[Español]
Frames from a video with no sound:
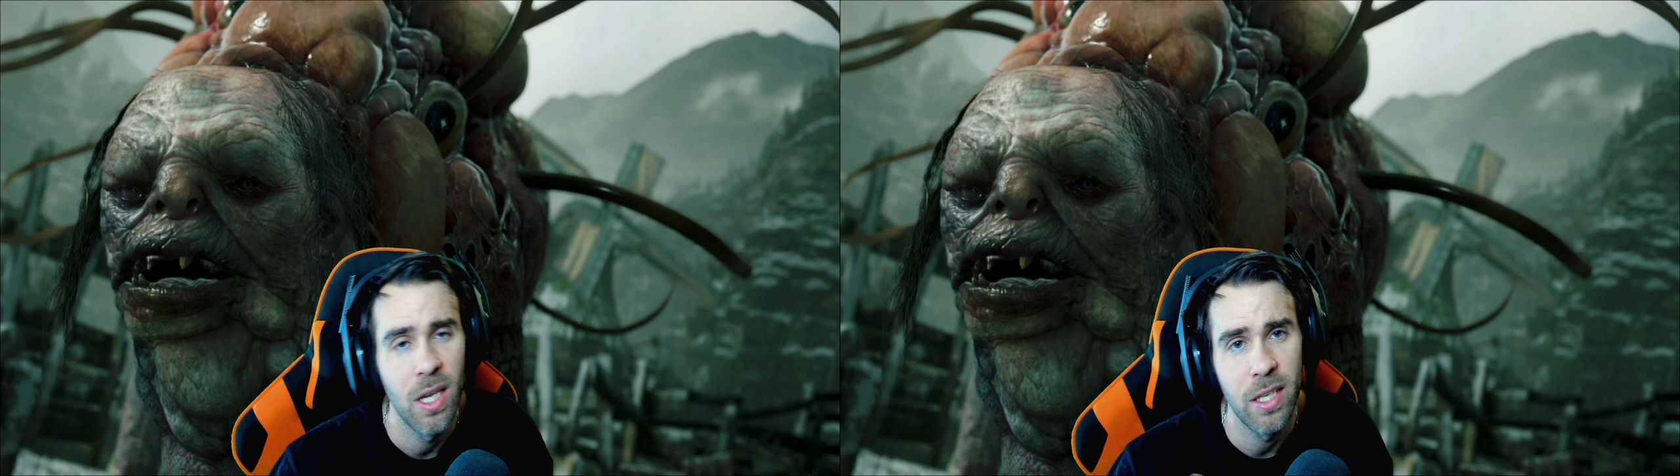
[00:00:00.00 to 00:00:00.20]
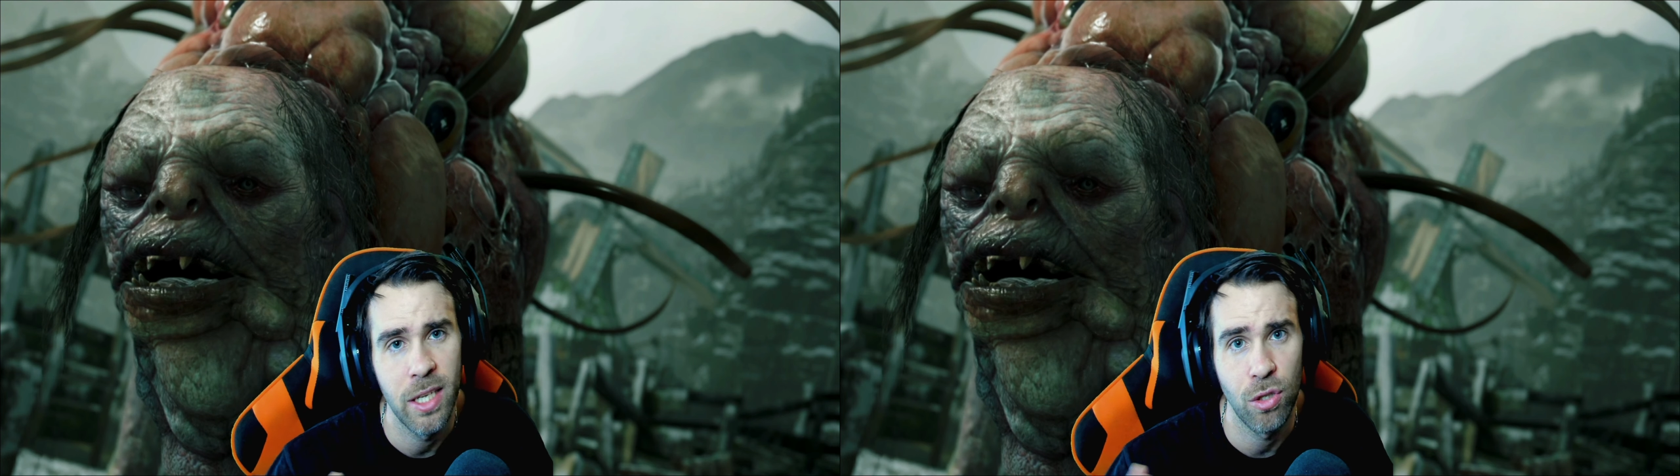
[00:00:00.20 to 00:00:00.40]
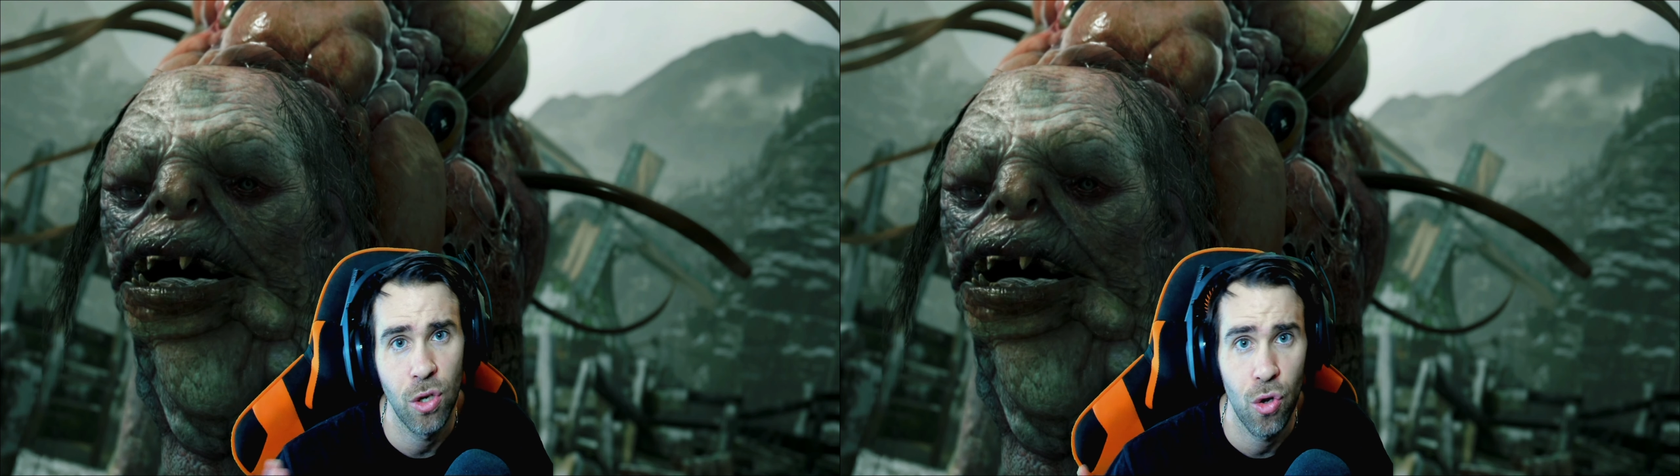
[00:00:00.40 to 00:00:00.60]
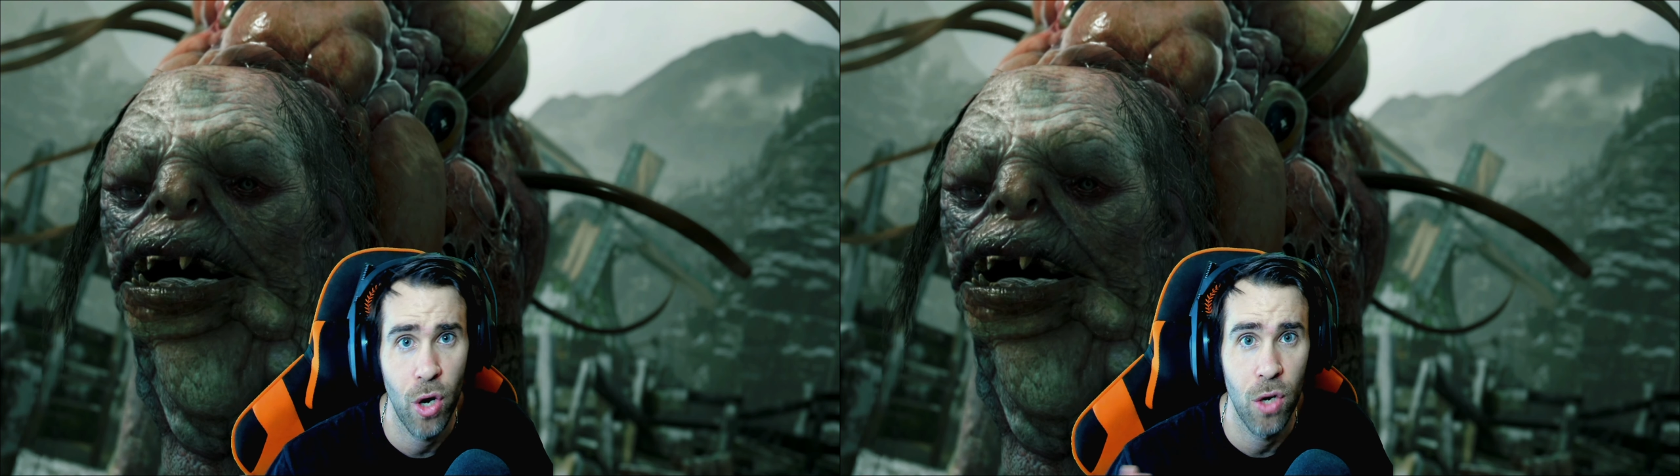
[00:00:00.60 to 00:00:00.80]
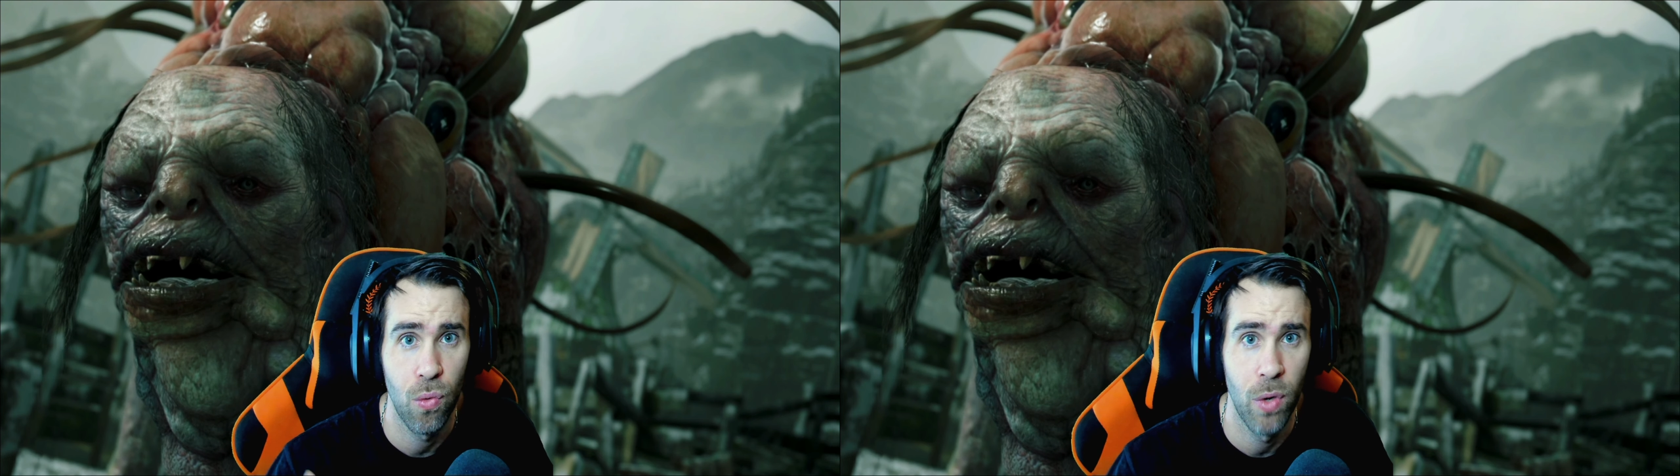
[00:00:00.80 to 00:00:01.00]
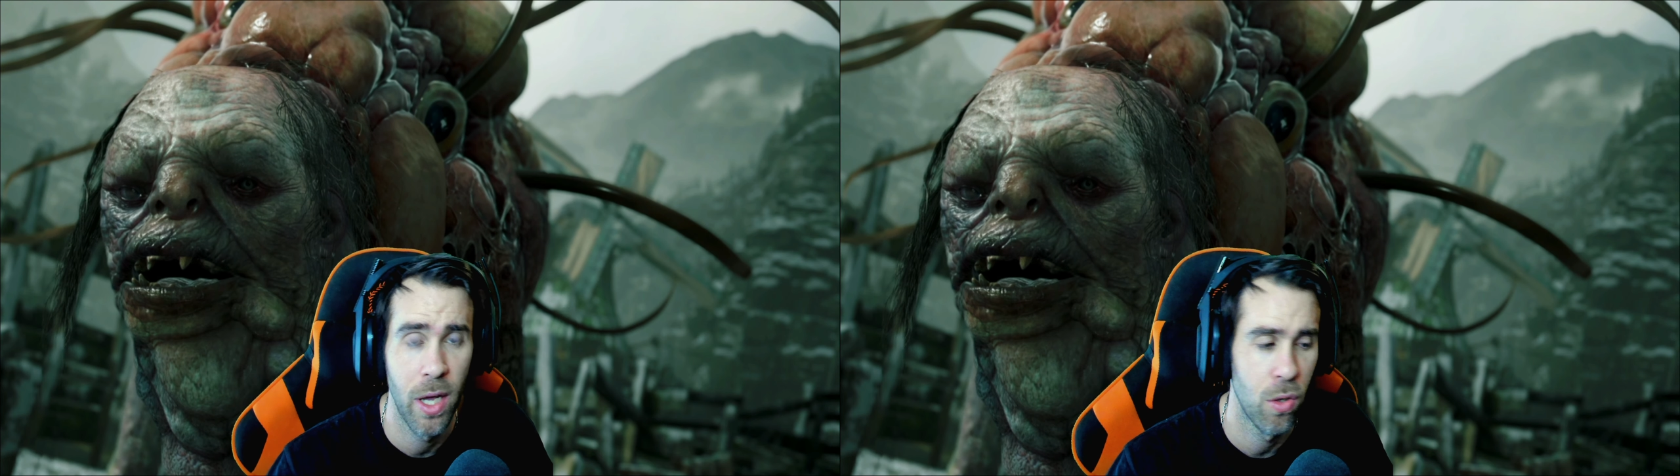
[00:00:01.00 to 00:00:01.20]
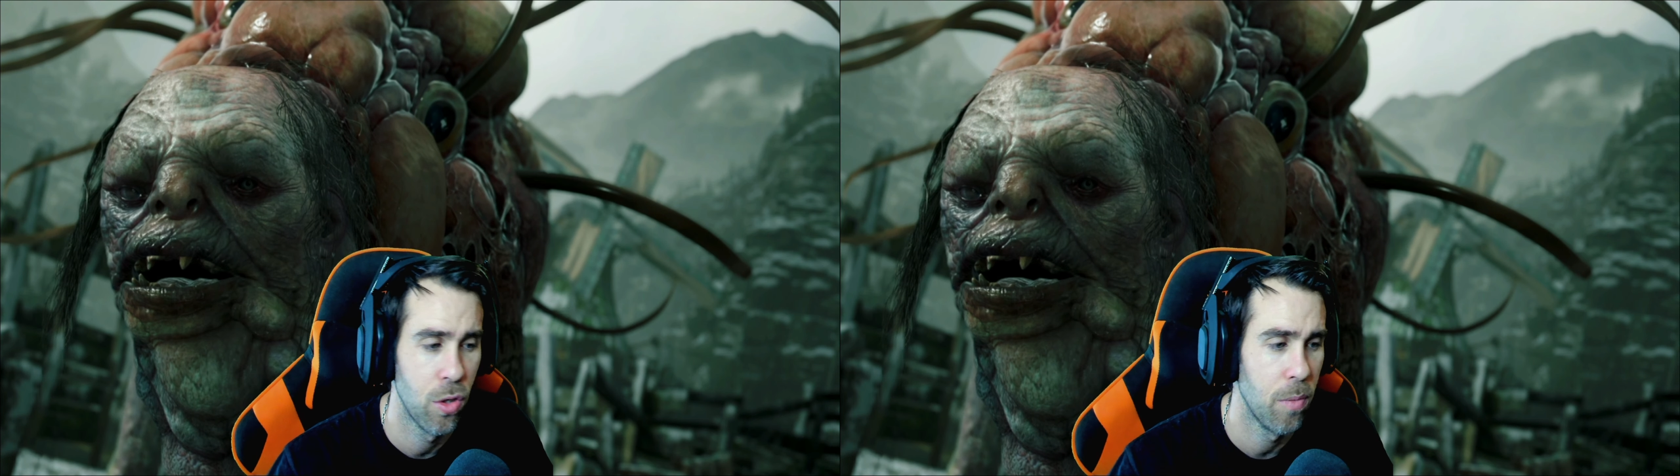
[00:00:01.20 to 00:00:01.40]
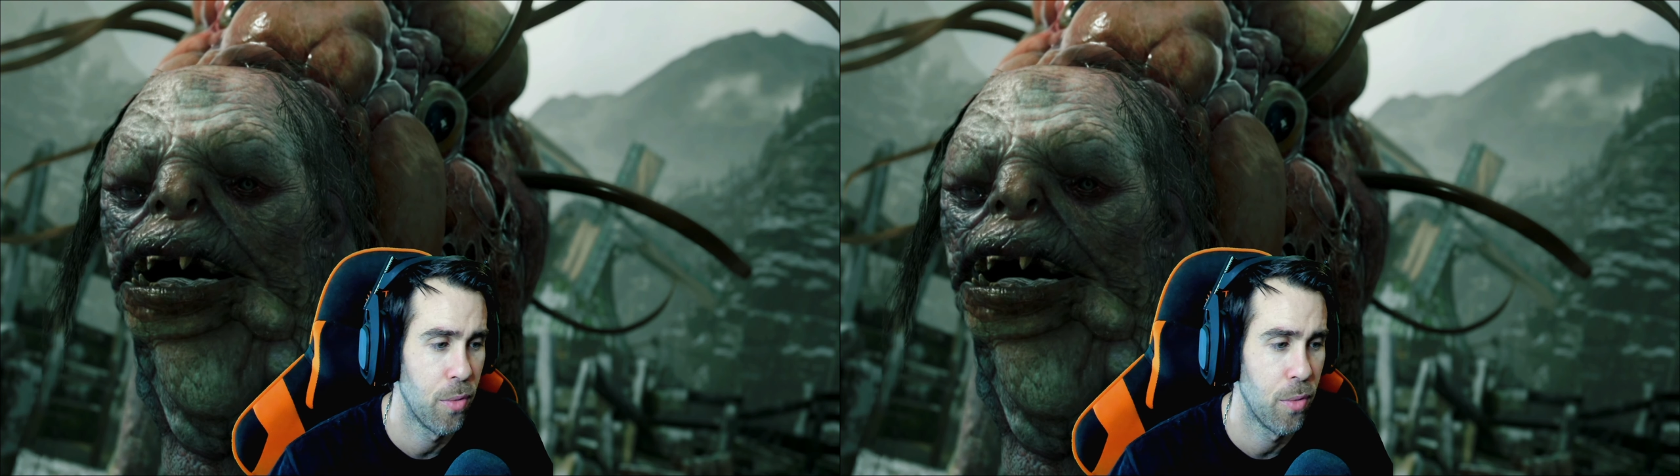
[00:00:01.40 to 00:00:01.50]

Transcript: ya lo tengo yo calculado, ¿no?